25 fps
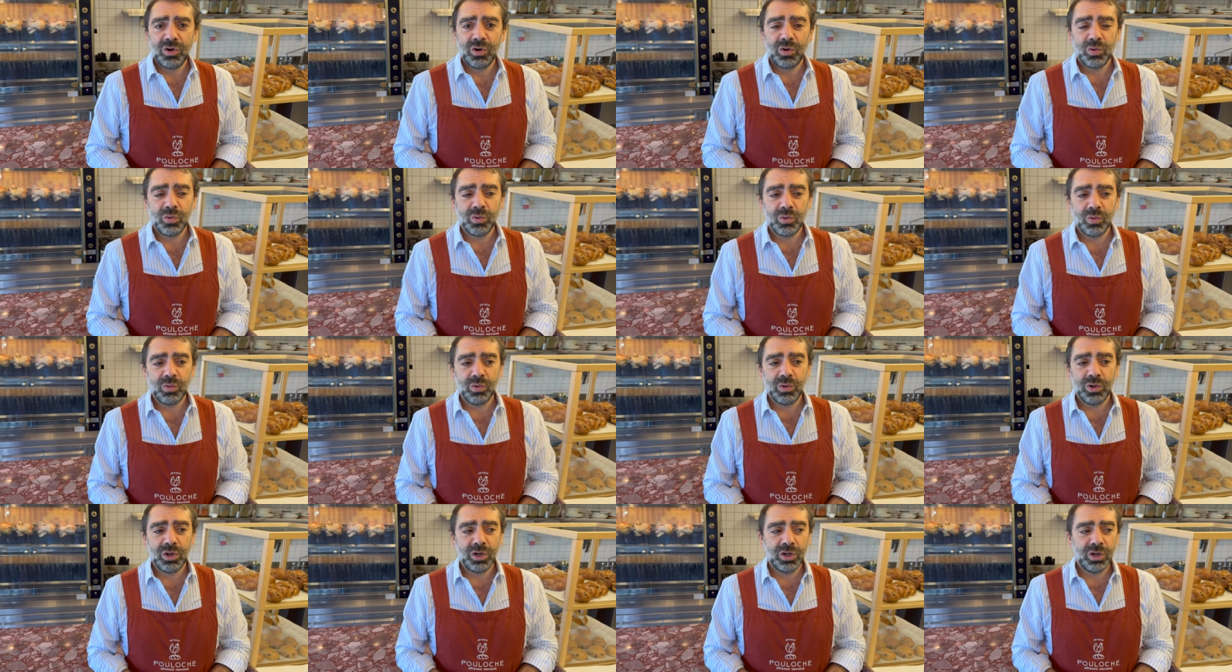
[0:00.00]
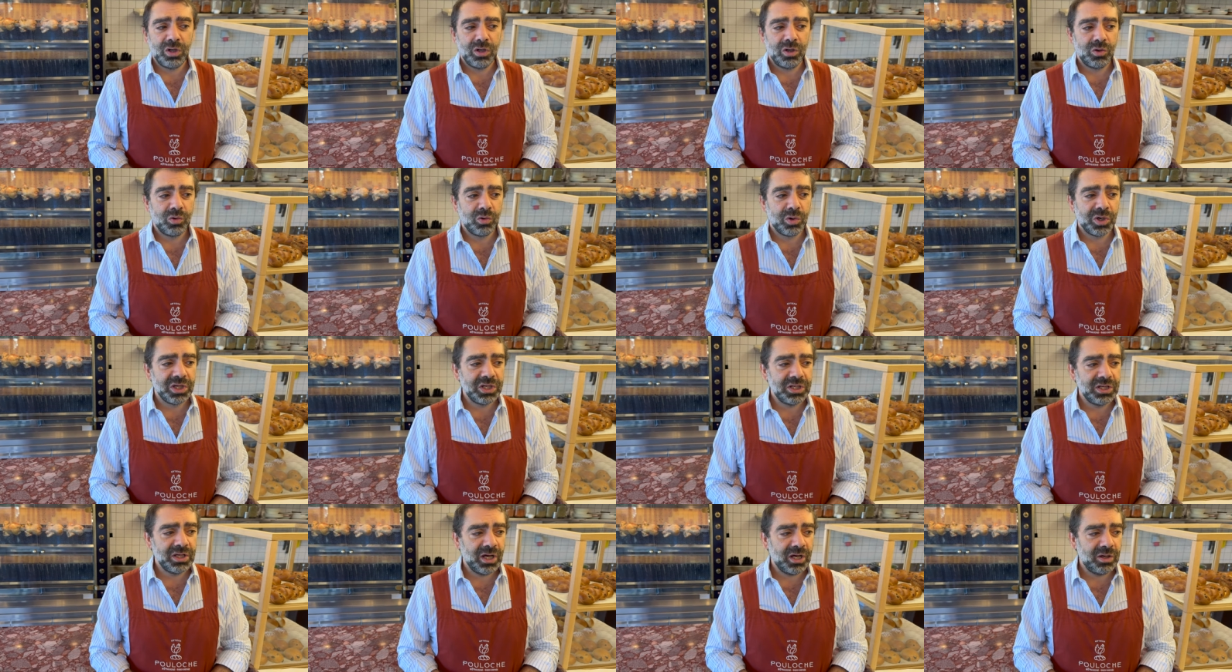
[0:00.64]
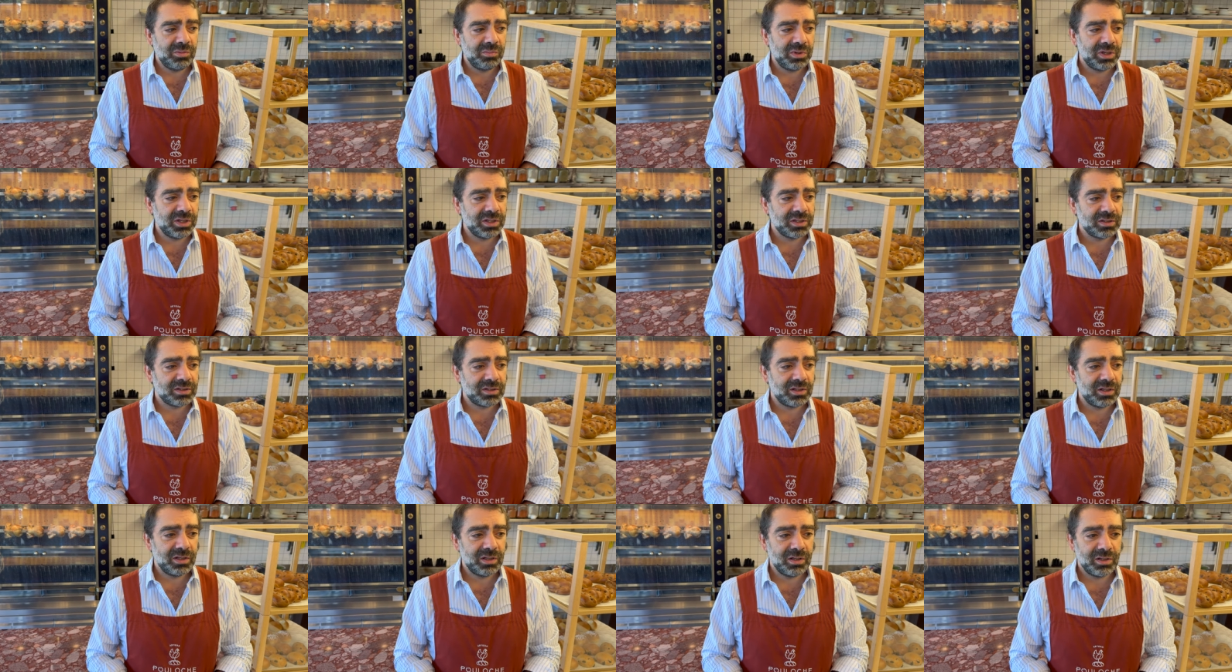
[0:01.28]
وهي عملت
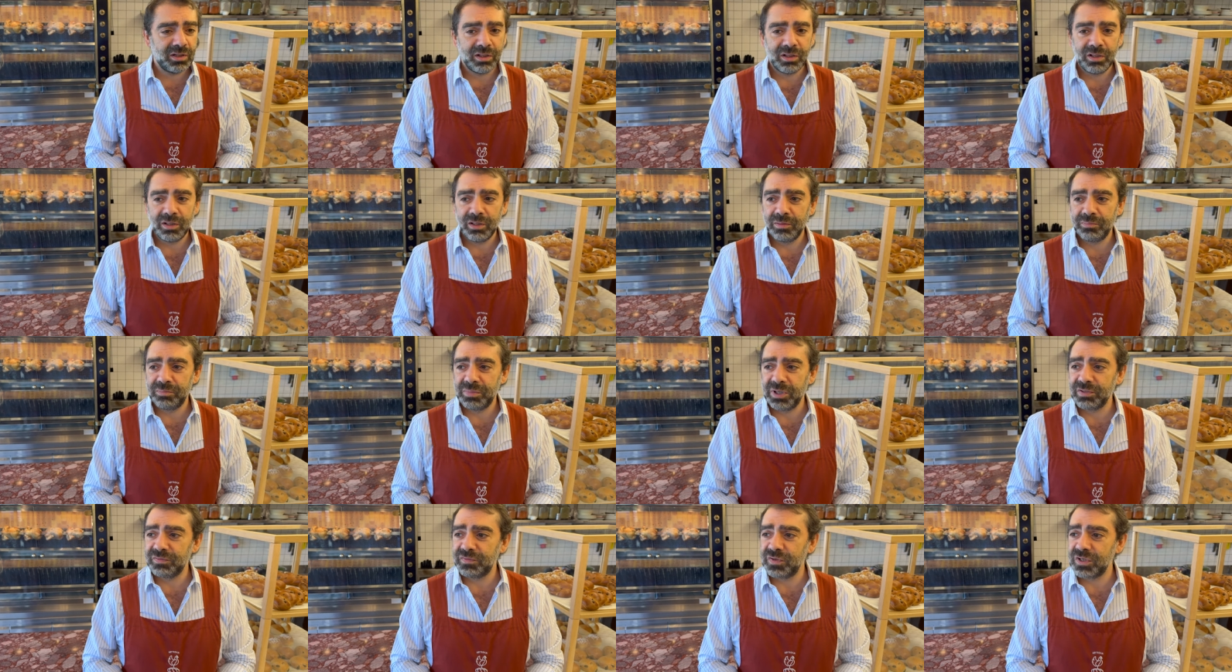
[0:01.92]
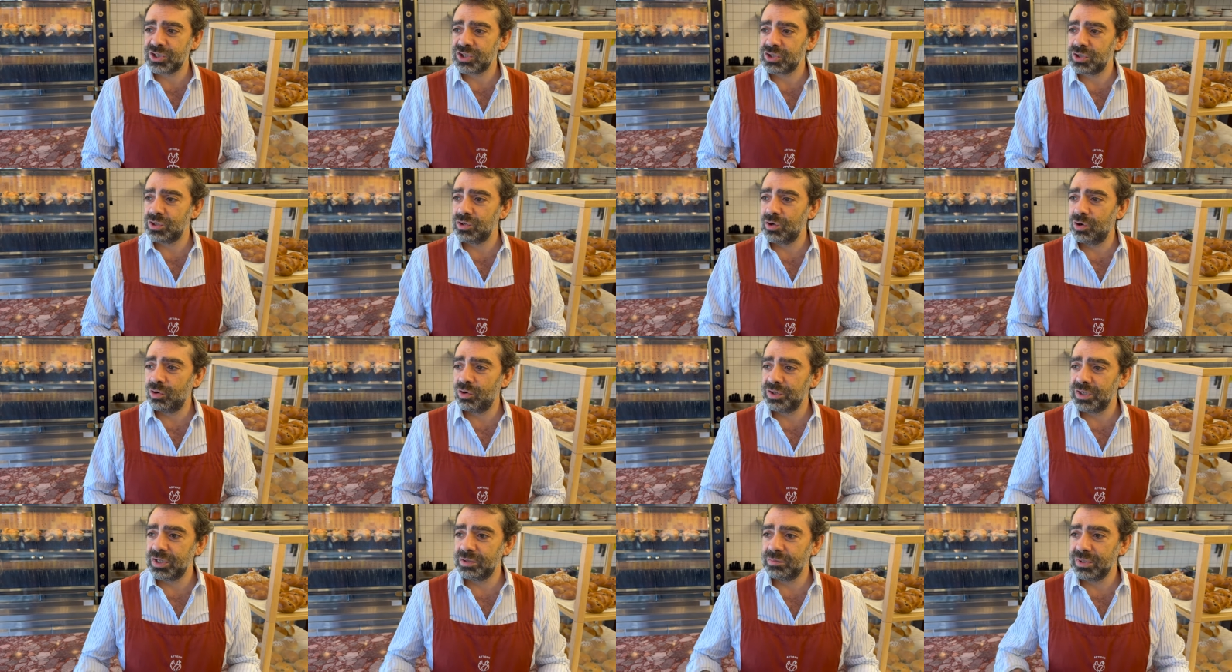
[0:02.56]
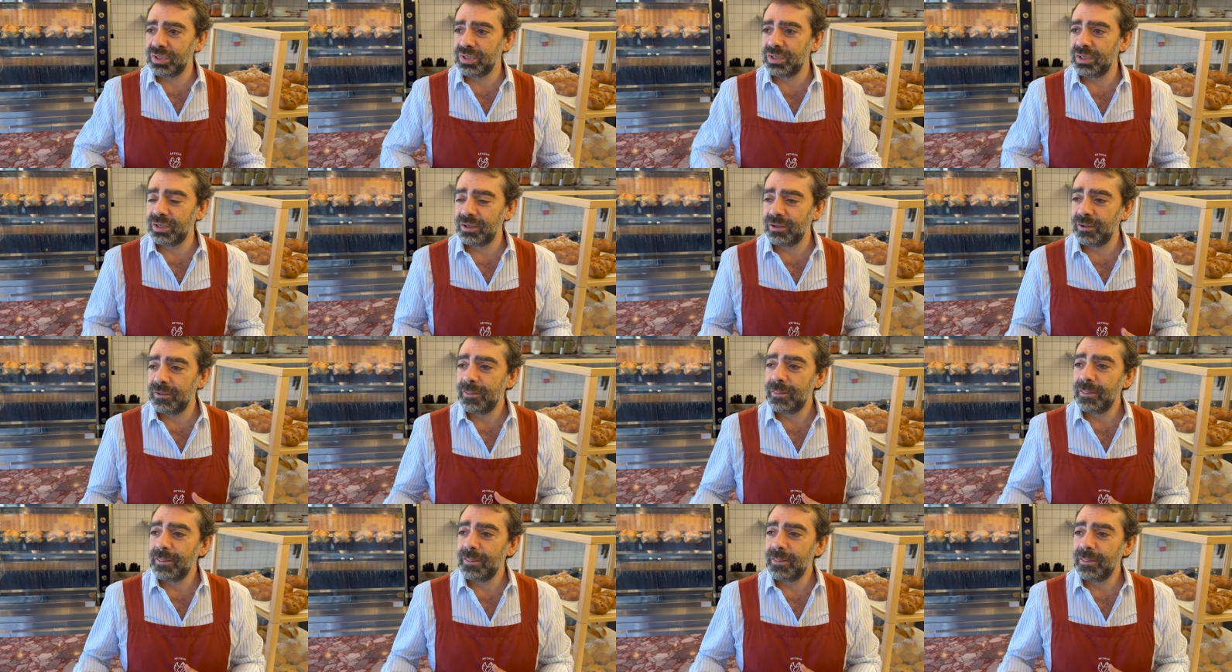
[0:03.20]
بيرفكشن آه، هون ب